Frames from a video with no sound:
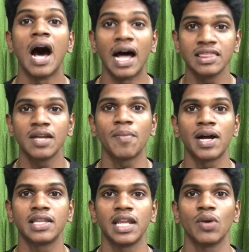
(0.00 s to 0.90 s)
அந்த
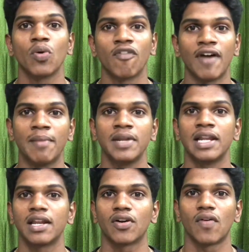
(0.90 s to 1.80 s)
மாதிரி உங்கள்
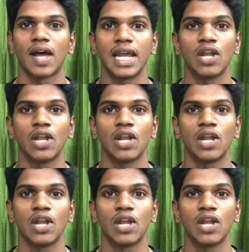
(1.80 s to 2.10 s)
ஃபேமிலியில் இருக்கவங்க